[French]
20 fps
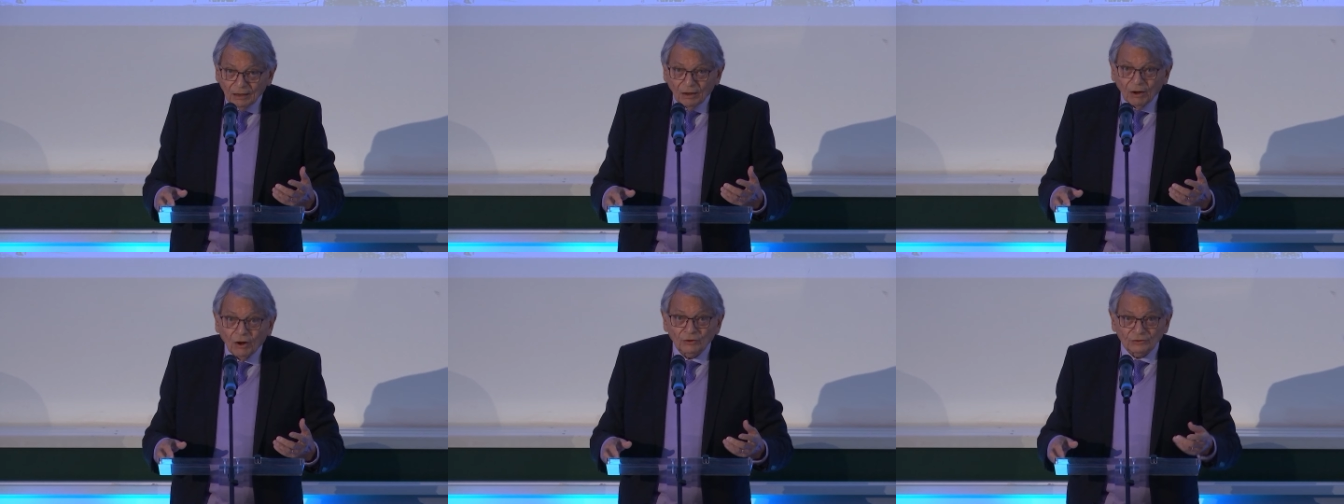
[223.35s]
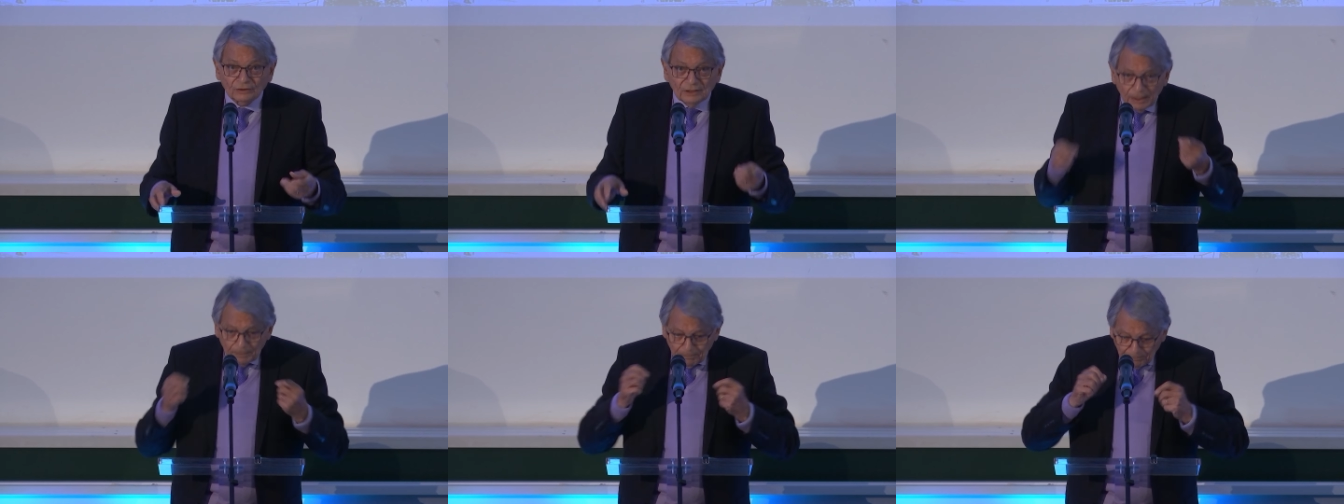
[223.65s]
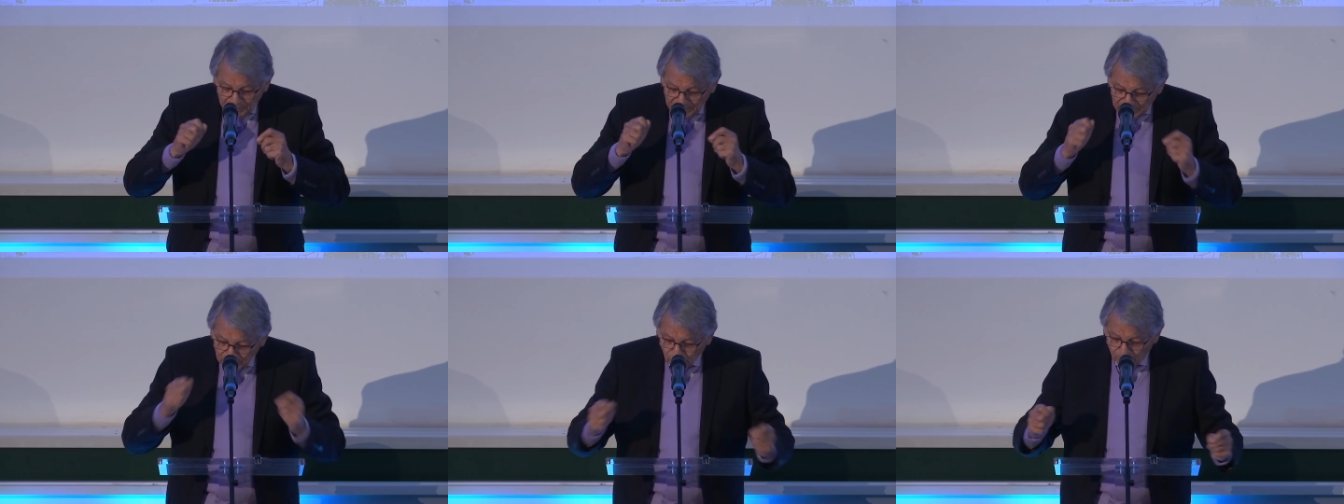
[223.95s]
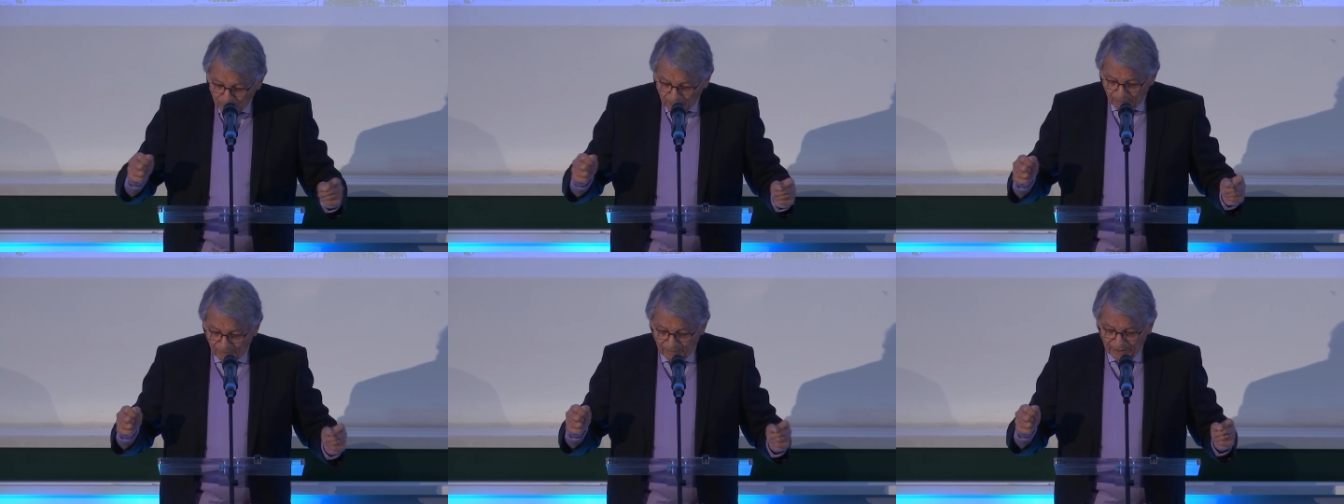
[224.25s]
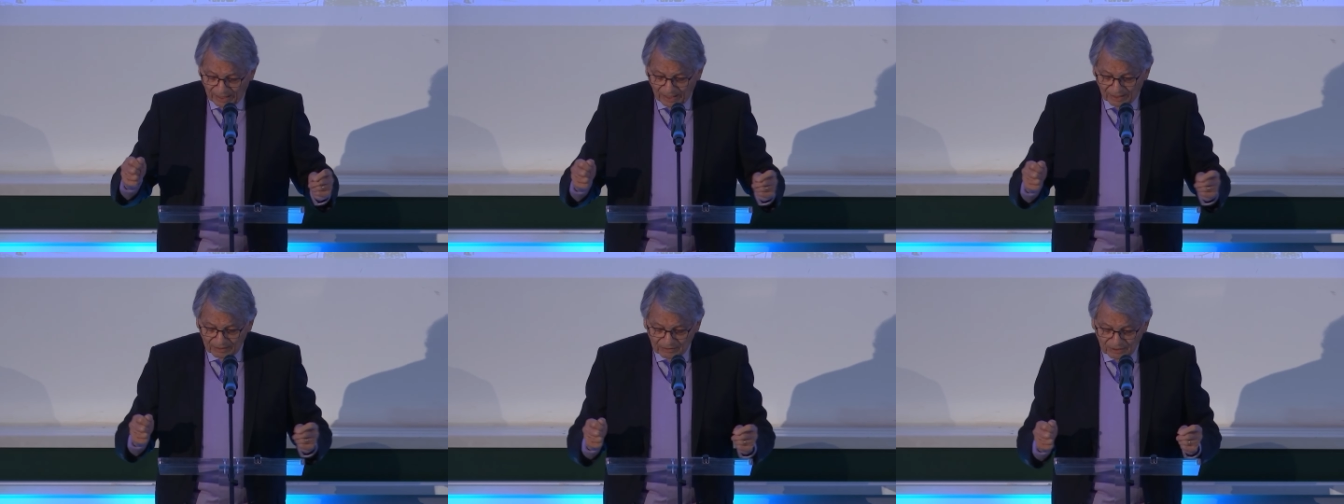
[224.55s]
En dépit de ma
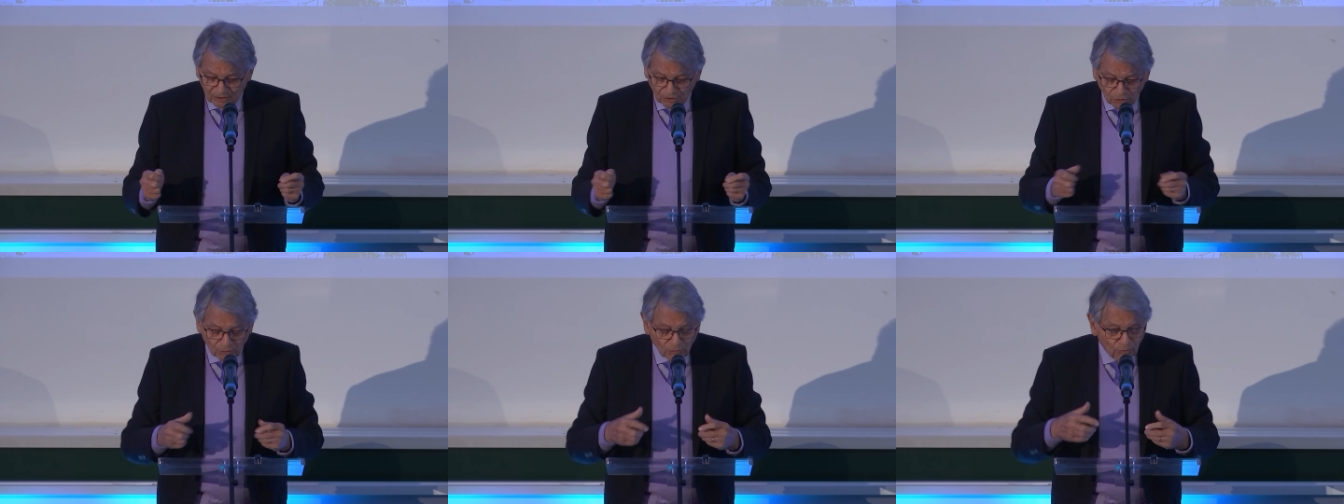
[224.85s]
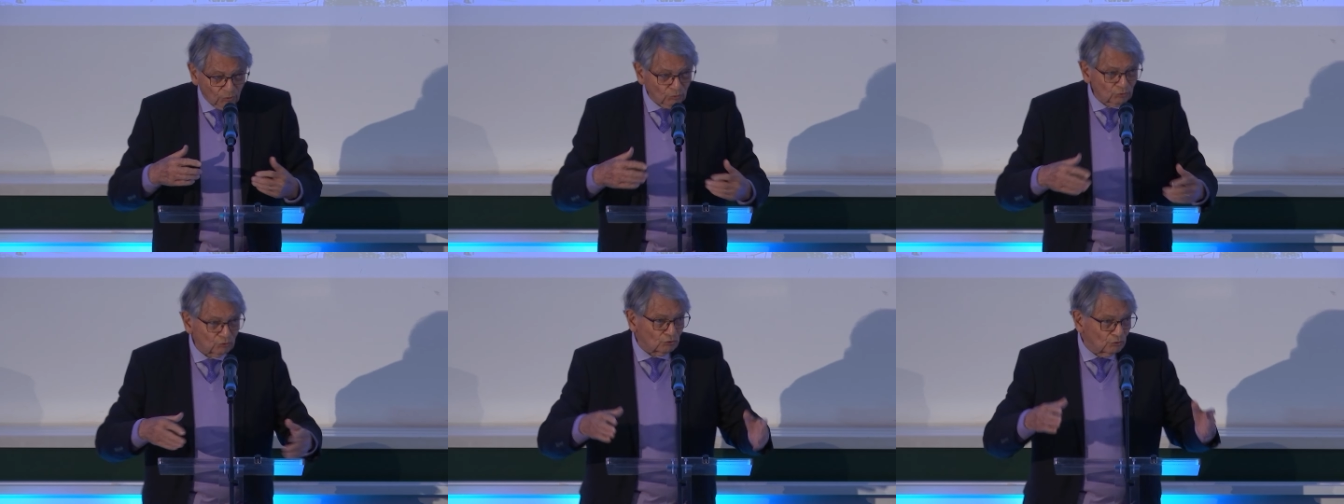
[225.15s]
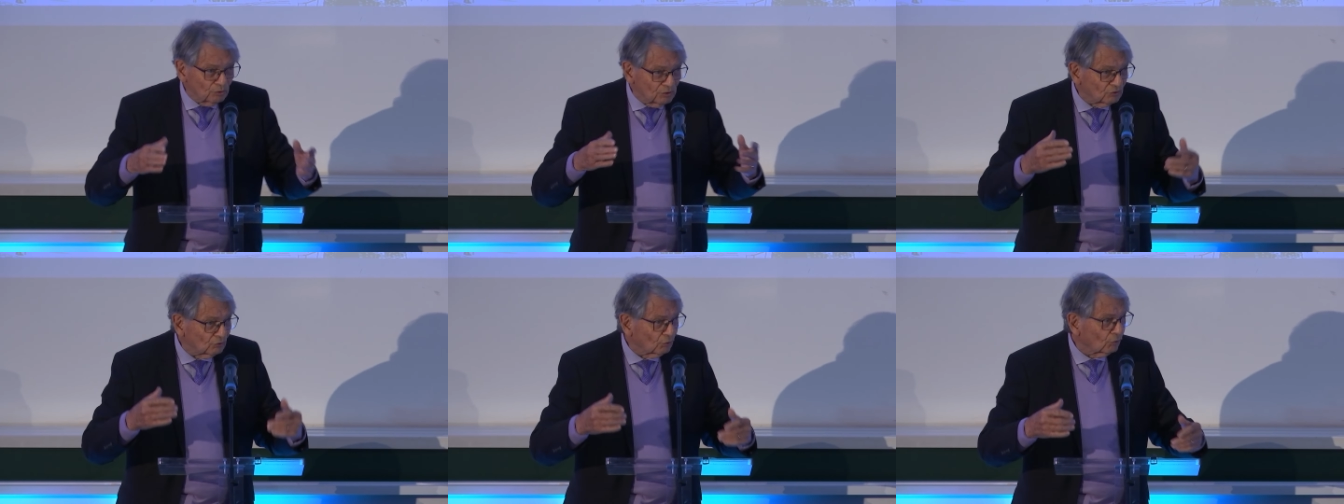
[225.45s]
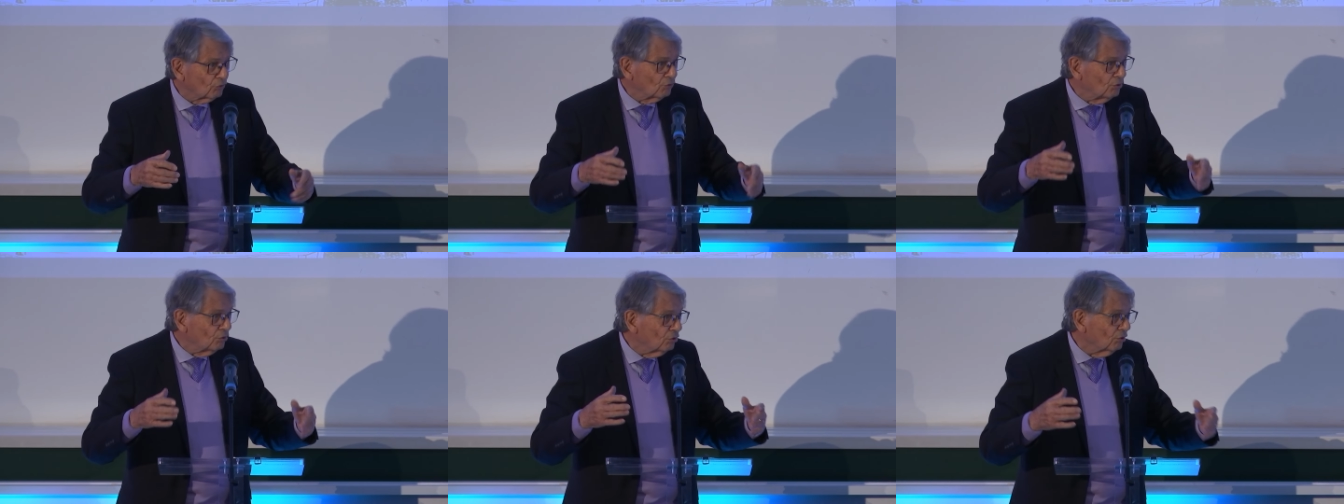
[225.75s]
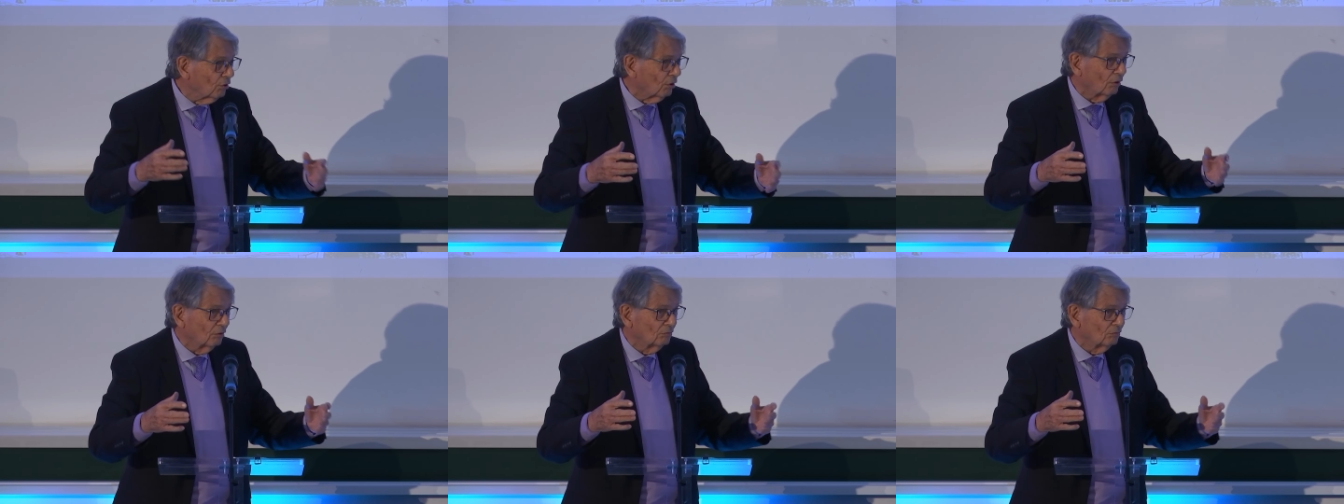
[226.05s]
maladie, le monde suit son cours.